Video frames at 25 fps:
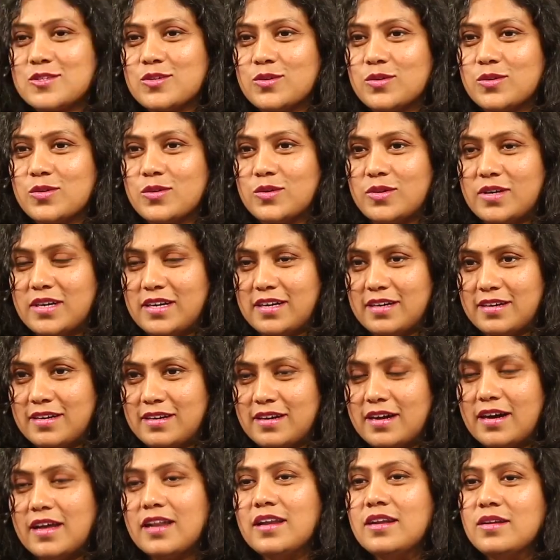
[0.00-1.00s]
సో
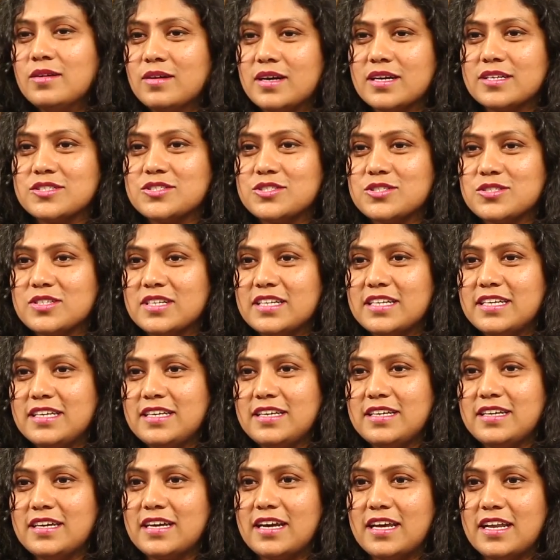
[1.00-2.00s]
అల్లు
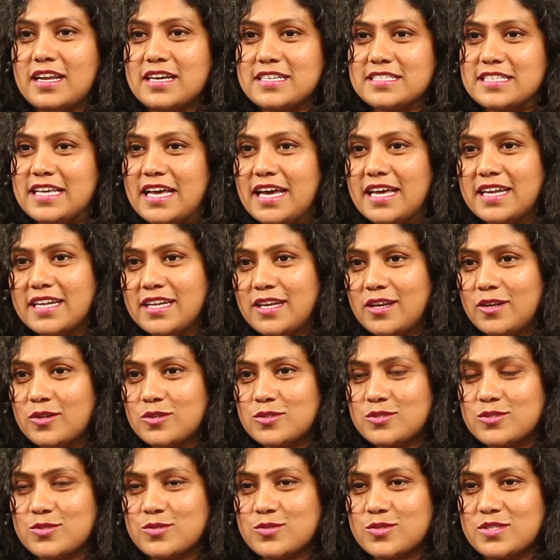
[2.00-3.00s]
అర్జున్ని అలా
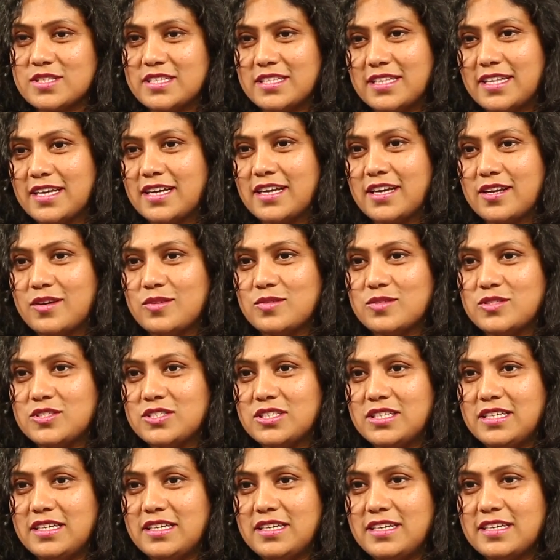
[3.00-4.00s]
శారీలో చూసిన దగ్గర
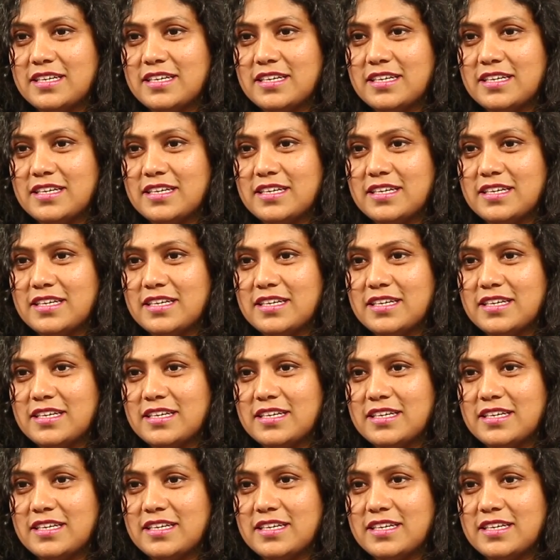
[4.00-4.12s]
నుంచి